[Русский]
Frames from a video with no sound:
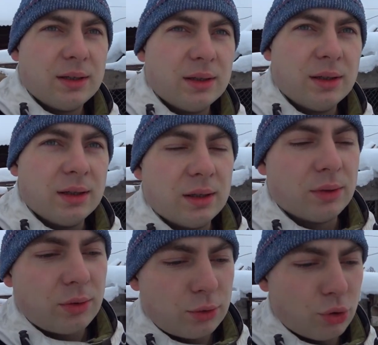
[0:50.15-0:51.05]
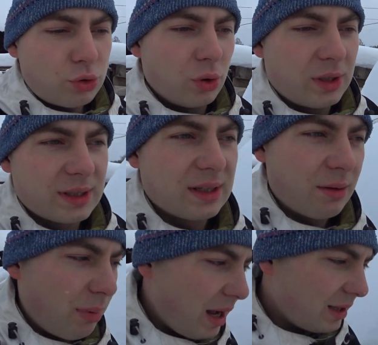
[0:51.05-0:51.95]
э, кто сколько
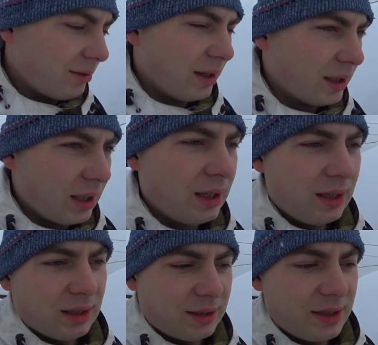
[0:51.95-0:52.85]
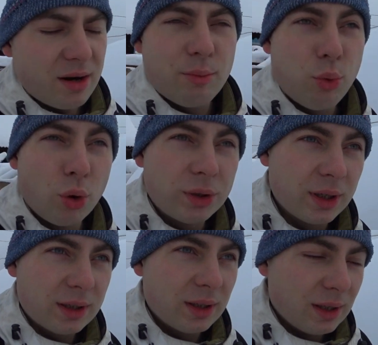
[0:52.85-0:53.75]
зарабатывает, где
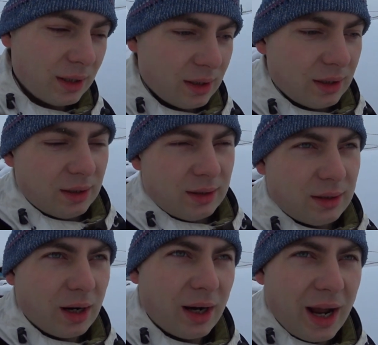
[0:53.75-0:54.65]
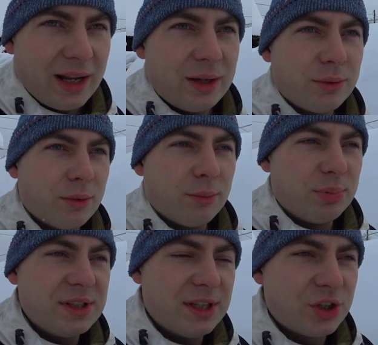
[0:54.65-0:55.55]
работает, какая ли у него
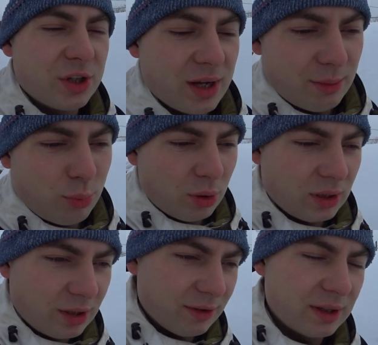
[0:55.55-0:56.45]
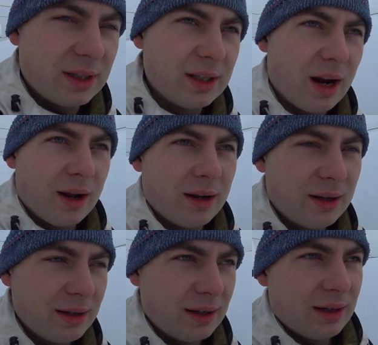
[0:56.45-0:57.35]
престижная работа, квартира –
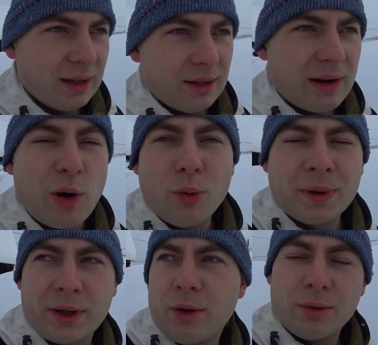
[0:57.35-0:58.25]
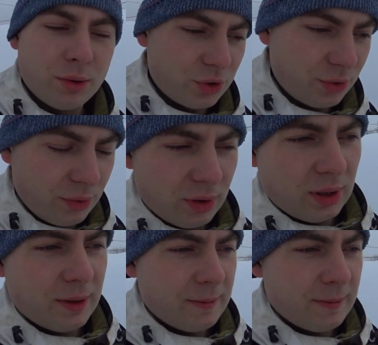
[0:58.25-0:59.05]
в каком районе он живет.